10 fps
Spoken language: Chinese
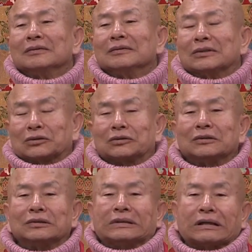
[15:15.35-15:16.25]
就是
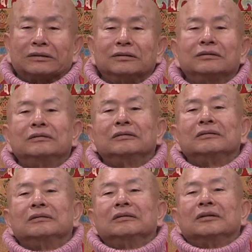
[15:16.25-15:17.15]
人
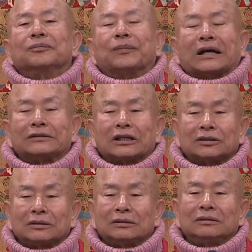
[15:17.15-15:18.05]
埋在
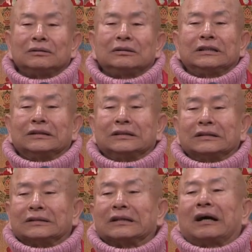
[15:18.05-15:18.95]
地底
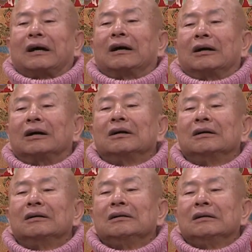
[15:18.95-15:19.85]
下啊，
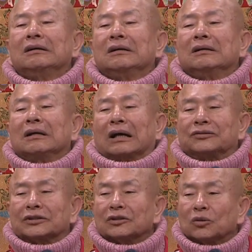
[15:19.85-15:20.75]
啊，
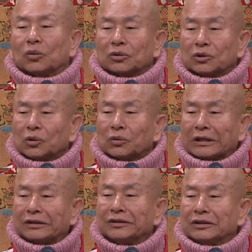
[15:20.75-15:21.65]
经过六
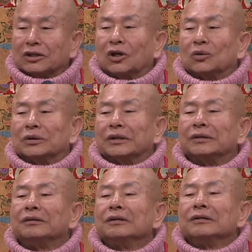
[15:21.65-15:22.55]
年以后
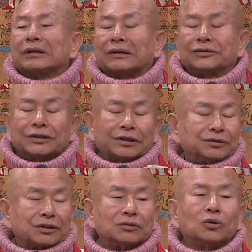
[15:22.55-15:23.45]
呢。”他全
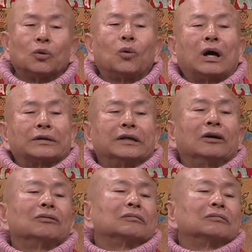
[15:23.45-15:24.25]
身都化掉，